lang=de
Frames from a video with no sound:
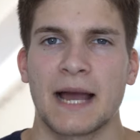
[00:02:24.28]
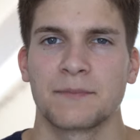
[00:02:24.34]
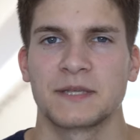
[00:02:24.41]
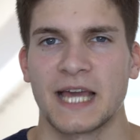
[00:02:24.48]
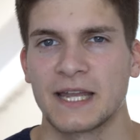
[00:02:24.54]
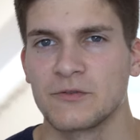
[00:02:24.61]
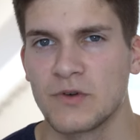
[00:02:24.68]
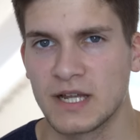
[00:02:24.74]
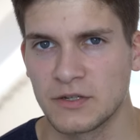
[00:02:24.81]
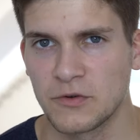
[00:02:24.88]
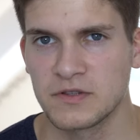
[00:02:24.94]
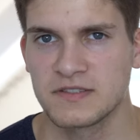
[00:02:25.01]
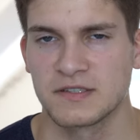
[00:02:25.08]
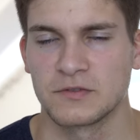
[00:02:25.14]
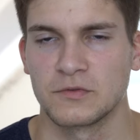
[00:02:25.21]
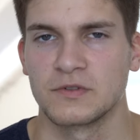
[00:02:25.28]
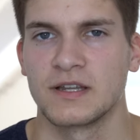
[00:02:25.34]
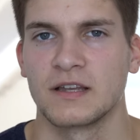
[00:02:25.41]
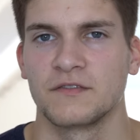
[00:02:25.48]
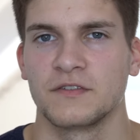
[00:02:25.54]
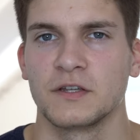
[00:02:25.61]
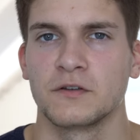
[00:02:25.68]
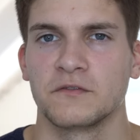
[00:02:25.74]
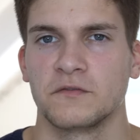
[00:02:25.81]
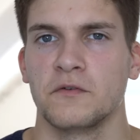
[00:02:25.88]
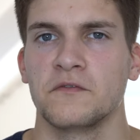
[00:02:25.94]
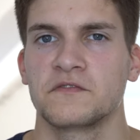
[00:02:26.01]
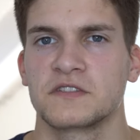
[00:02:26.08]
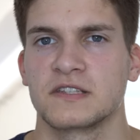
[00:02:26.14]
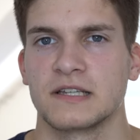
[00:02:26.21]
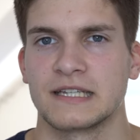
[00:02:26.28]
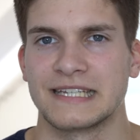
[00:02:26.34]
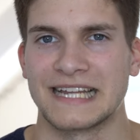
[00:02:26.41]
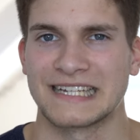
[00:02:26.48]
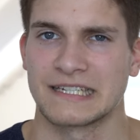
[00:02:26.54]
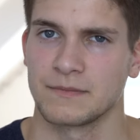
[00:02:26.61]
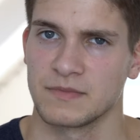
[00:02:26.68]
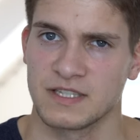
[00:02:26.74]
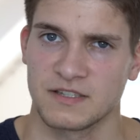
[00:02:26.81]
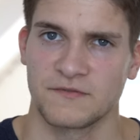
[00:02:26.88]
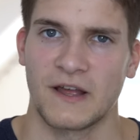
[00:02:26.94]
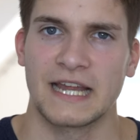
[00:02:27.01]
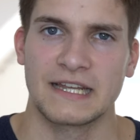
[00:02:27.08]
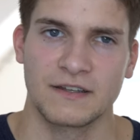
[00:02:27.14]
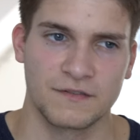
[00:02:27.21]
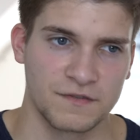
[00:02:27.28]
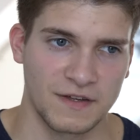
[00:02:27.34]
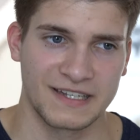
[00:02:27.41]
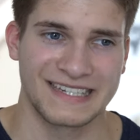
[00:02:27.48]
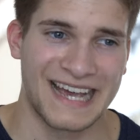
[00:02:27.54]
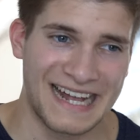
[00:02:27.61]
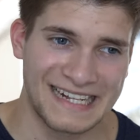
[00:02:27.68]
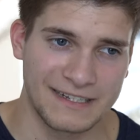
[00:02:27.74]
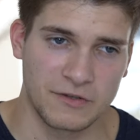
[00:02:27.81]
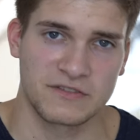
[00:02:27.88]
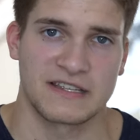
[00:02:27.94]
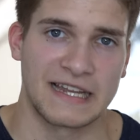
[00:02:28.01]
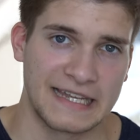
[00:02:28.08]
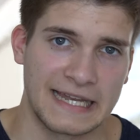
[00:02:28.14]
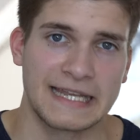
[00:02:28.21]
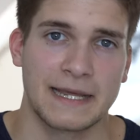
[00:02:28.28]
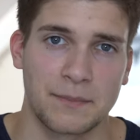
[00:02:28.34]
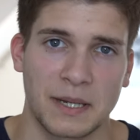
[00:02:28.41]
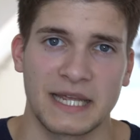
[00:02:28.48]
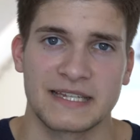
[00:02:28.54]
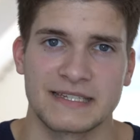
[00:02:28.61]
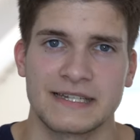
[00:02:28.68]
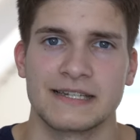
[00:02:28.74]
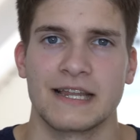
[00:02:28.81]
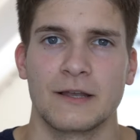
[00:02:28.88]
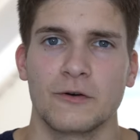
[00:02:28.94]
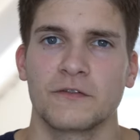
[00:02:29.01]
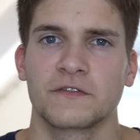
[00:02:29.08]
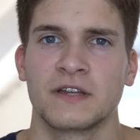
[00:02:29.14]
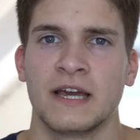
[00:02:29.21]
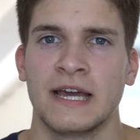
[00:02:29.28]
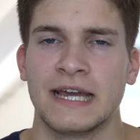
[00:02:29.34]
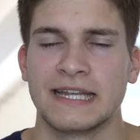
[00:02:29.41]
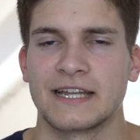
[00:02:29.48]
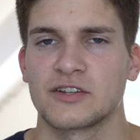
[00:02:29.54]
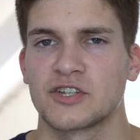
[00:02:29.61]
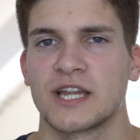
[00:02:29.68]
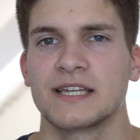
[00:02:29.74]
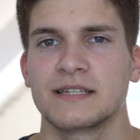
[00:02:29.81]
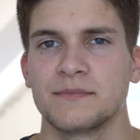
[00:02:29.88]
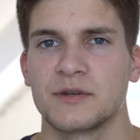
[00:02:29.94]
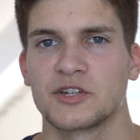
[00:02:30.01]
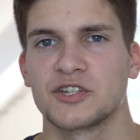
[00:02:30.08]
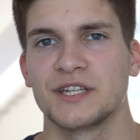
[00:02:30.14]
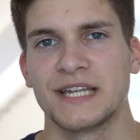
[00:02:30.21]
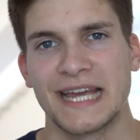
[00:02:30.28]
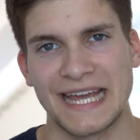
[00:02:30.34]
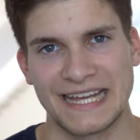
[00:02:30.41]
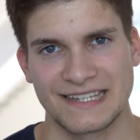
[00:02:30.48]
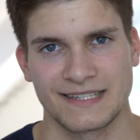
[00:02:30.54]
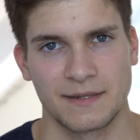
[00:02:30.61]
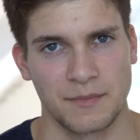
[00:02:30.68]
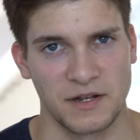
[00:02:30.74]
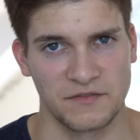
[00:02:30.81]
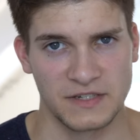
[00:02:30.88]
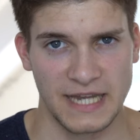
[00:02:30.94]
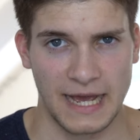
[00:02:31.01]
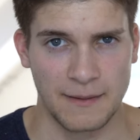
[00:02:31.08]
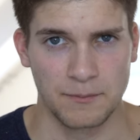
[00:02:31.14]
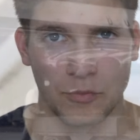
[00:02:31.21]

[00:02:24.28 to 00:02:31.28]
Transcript: ab Januar 1954, nach dem zweiten fatalen Auseinanderbrechen in der Luft, da stand die Maschine erst einmal wieder